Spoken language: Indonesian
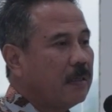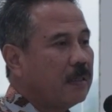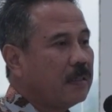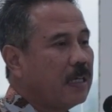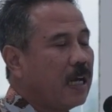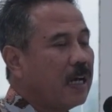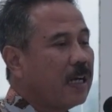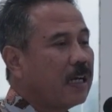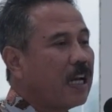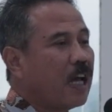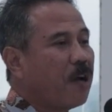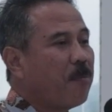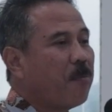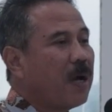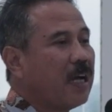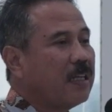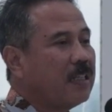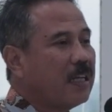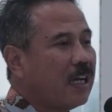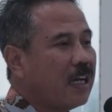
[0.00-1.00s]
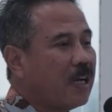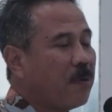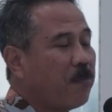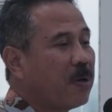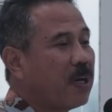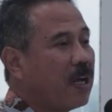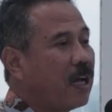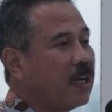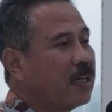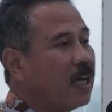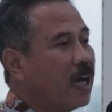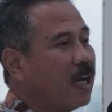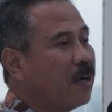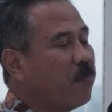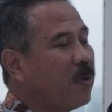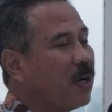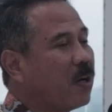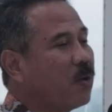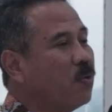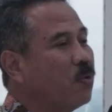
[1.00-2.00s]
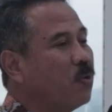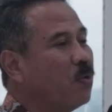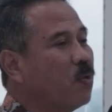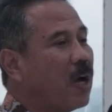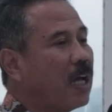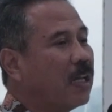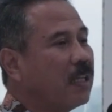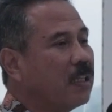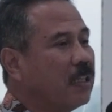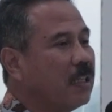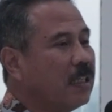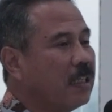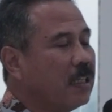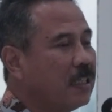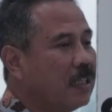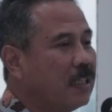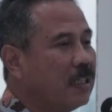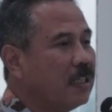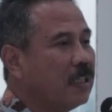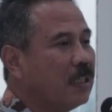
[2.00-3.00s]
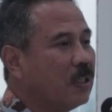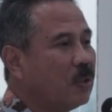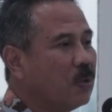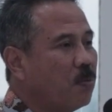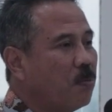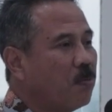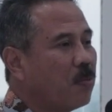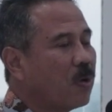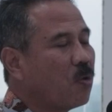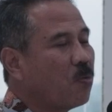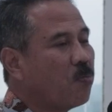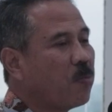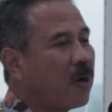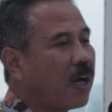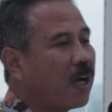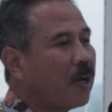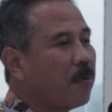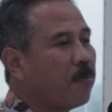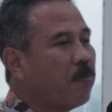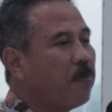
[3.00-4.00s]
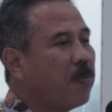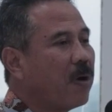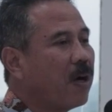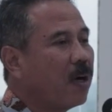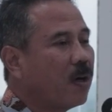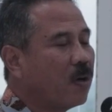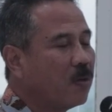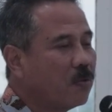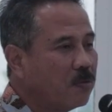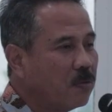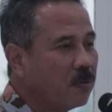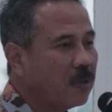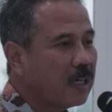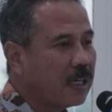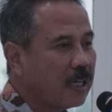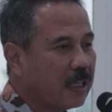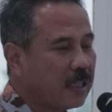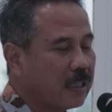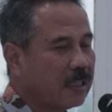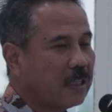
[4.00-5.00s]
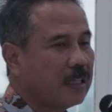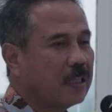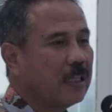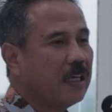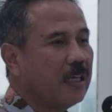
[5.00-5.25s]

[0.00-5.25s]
yang namanya keberadaan perguruan tinggi itu merupakan pengungkit